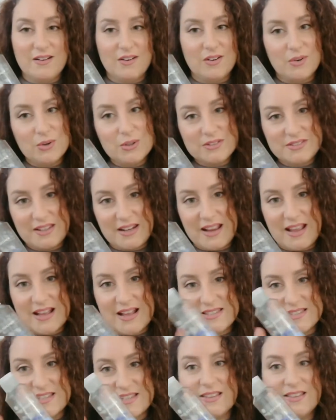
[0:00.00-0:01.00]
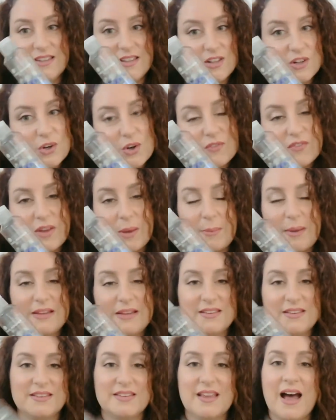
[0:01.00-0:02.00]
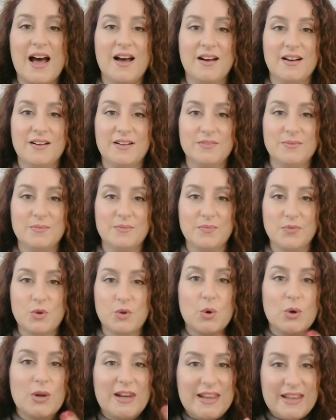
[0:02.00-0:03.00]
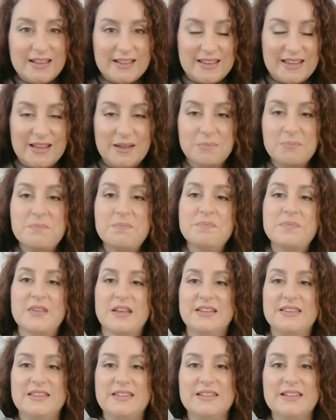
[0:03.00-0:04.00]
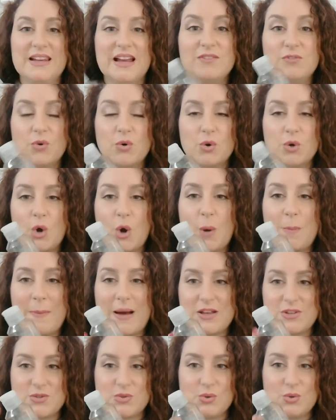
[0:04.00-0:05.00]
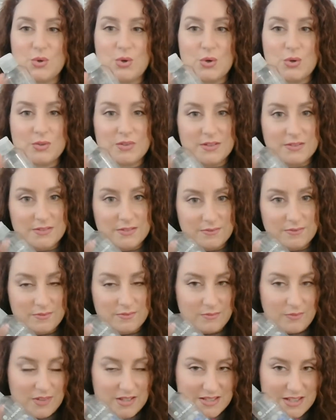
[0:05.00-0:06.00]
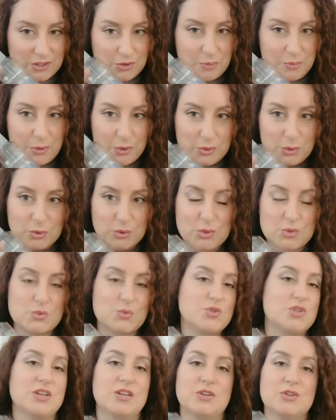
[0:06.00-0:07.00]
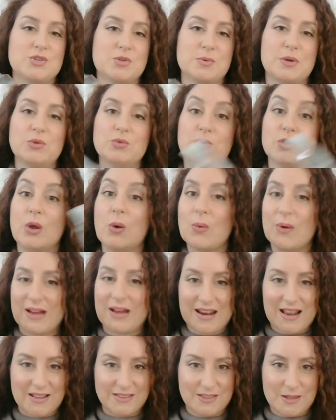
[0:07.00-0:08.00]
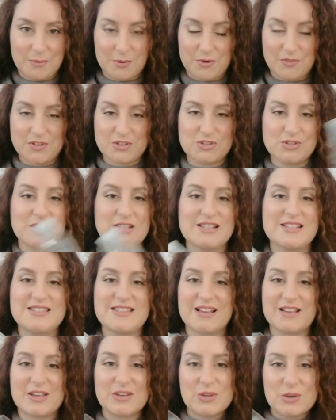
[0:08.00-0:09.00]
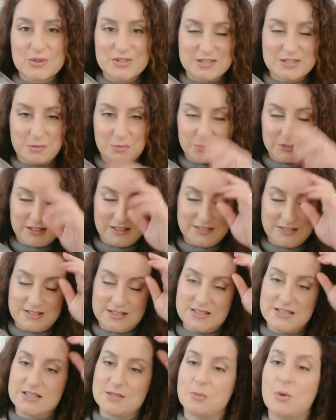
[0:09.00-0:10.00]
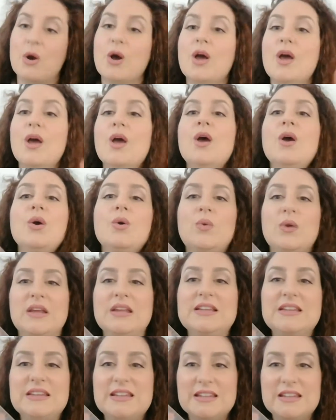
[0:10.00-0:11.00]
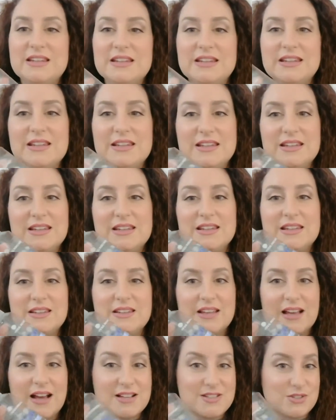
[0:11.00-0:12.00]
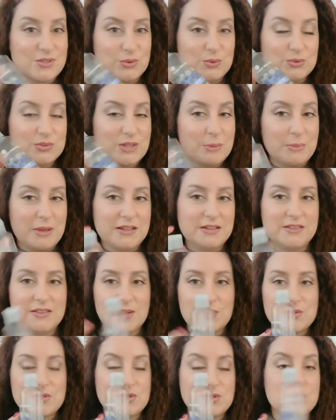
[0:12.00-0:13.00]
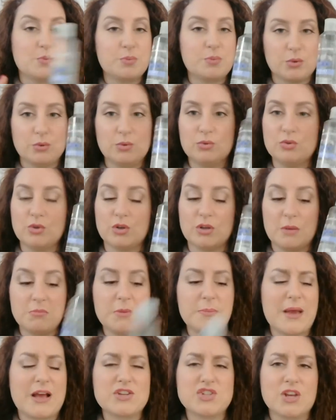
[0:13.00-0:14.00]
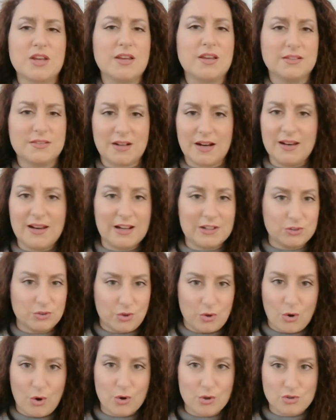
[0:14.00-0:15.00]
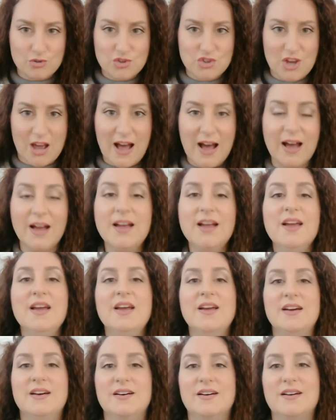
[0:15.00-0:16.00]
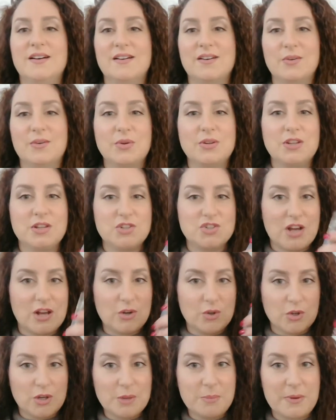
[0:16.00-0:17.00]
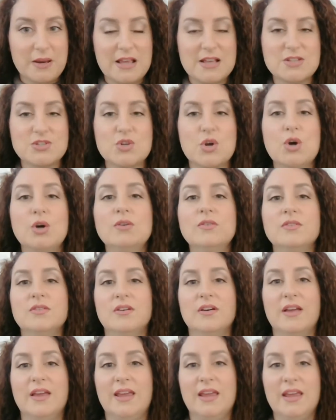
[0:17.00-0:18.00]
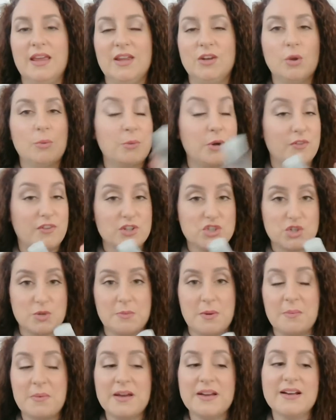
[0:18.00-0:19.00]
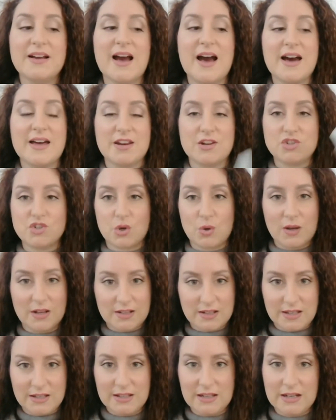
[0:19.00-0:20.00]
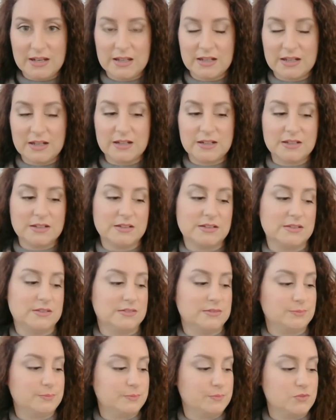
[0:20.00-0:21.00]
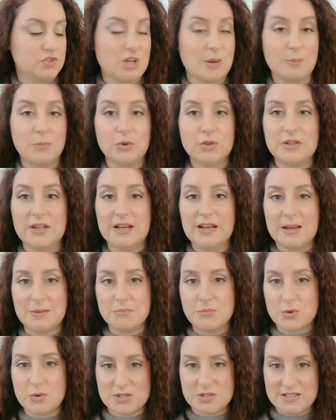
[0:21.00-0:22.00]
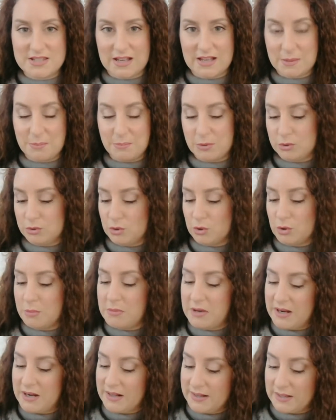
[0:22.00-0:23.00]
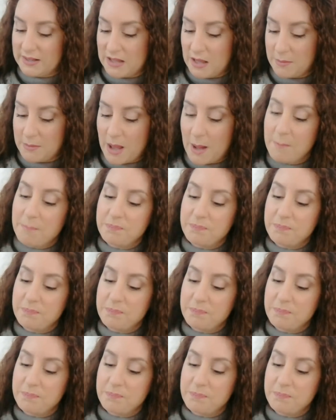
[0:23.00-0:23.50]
oltre a sentirlo ovviamente da um, colleghe di lavoro, ma sono... Um, è stato un prodotto suggerito soprattutto da un grande professionista che io stimo tantissimo. Quindi assolutamente questo è un prodotto che mi piace e che tra l'altro ho già, eh, quindi già l'ho ripreso e non me lo faccio mai mancare, ce l'ho anche nella, diciamo, nella borsa che porto con me in accademia.